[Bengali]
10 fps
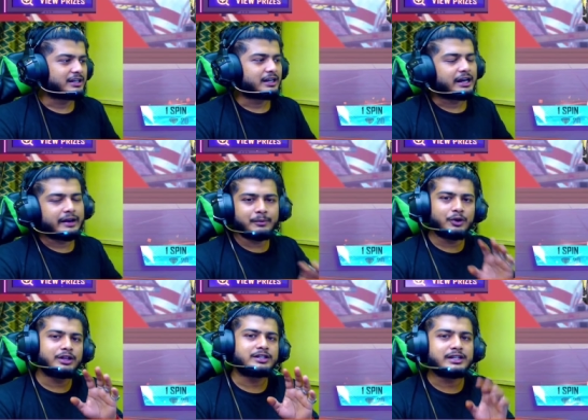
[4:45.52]
আমি
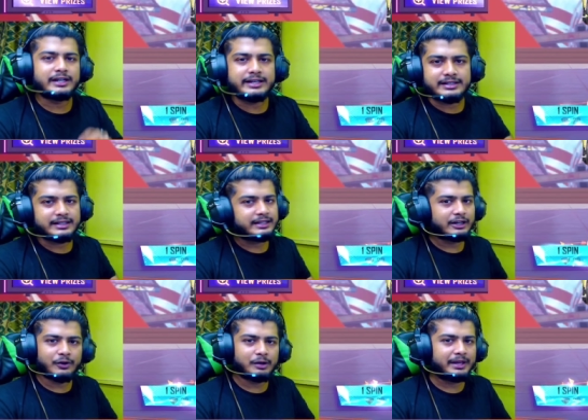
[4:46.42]
বলে দিচ্ছি গাইজ তিনটা
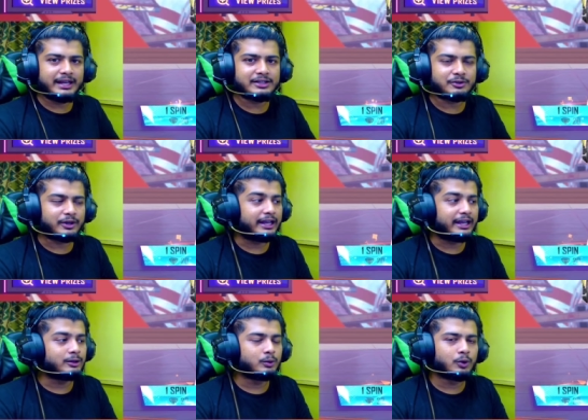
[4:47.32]
টোকেন বেরিয়ে গেছে তো এই
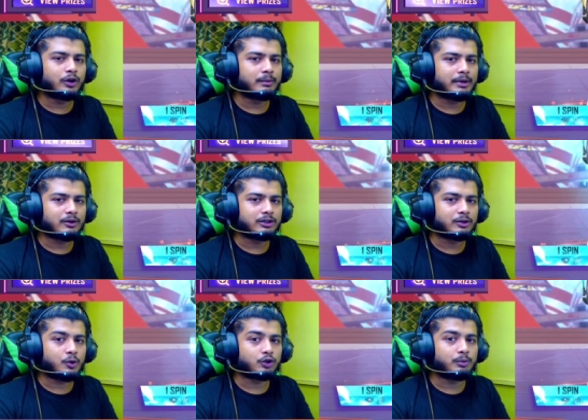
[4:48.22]
দুটো টোকেন বার করতে
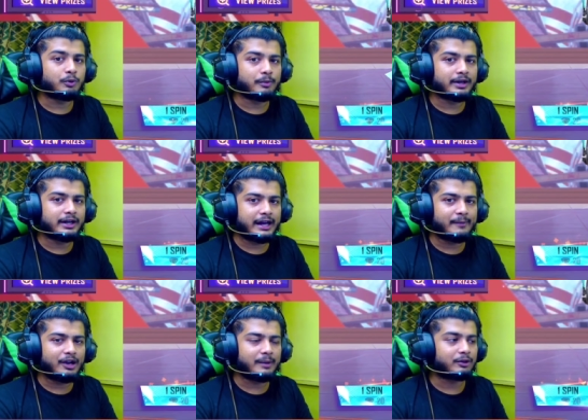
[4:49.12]
কত পরিমাণে
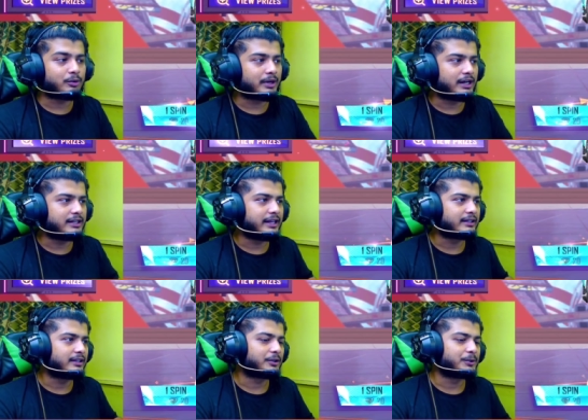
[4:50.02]
ডায়মন্ড লাগবে তোমরা খালি দেখতে থাকো